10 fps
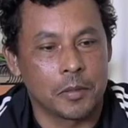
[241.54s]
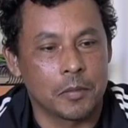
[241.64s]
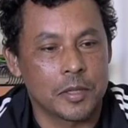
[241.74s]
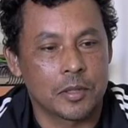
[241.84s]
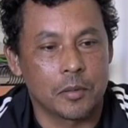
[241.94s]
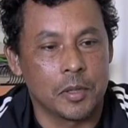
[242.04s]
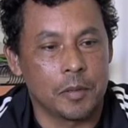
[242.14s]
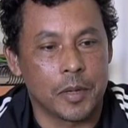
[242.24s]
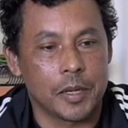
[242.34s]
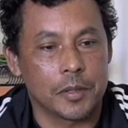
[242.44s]
é uma escolha
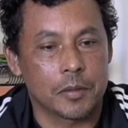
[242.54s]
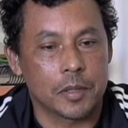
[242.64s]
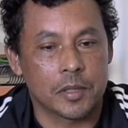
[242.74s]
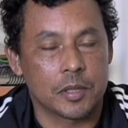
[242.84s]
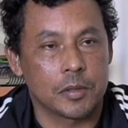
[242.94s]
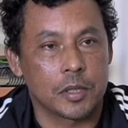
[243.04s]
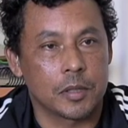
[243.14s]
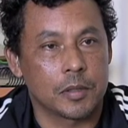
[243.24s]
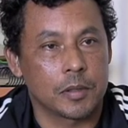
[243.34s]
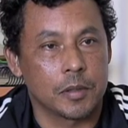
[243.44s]
mais, é uma questão
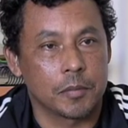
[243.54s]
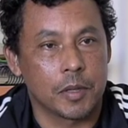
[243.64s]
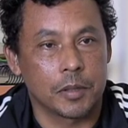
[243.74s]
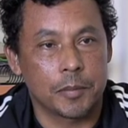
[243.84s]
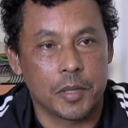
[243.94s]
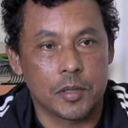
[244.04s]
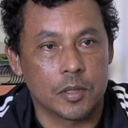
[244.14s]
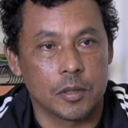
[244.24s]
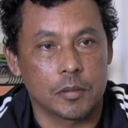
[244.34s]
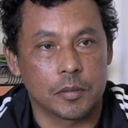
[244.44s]
de
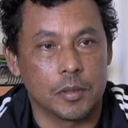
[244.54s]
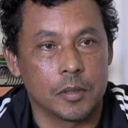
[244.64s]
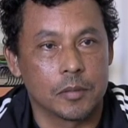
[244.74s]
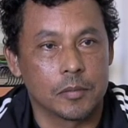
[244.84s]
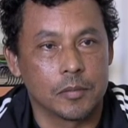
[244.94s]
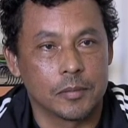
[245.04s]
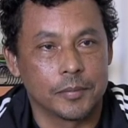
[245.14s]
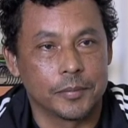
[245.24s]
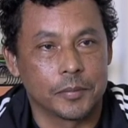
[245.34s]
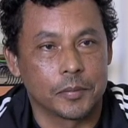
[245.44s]
adaptação, entendeu?
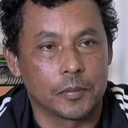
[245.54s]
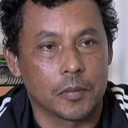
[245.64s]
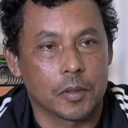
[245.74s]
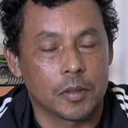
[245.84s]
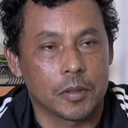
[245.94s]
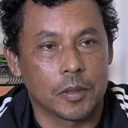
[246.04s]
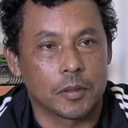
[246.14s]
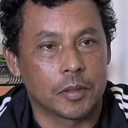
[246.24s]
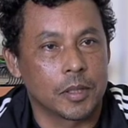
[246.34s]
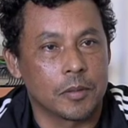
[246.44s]

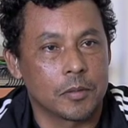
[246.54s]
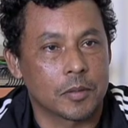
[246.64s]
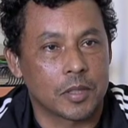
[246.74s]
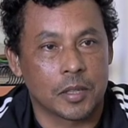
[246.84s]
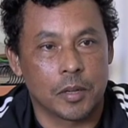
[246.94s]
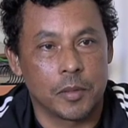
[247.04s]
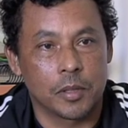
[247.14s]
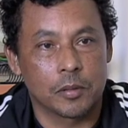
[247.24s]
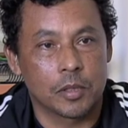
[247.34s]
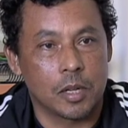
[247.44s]
Tanto que os
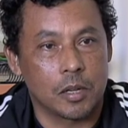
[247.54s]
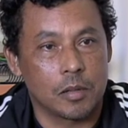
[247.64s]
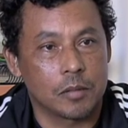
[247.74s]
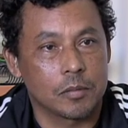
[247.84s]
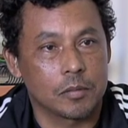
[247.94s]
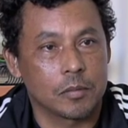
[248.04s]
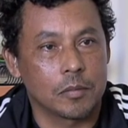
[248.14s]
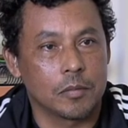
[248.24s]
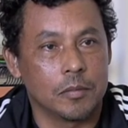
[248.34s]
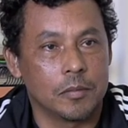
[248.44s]
tratamentos já
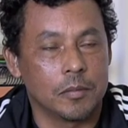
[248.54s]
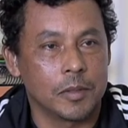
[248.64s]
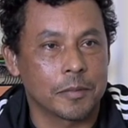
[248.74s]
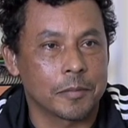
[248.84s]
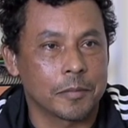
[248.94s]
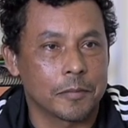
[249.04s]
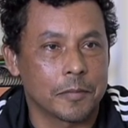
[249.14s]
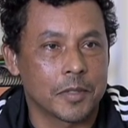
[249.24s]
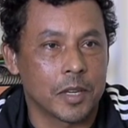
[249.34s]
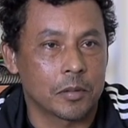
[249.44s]
me
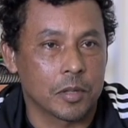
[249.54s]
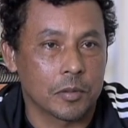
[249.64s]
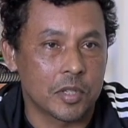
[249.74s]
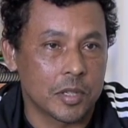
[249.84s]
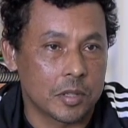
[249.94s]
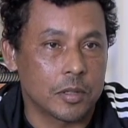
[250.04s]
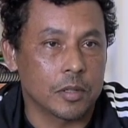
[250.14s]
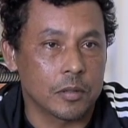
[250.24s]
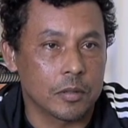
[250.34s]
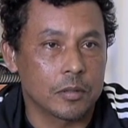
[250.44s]
fizeram ter consciência
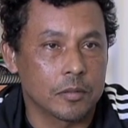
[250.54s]
disso.